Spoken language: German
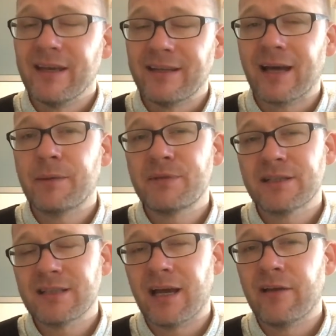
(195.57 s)
Da gibt es
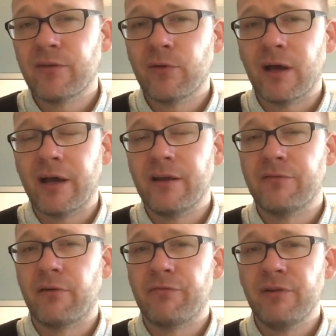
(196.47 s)
jetzt also eine
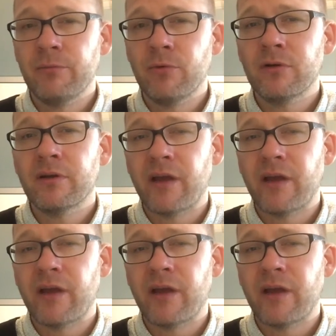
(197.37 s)
Verfilmung.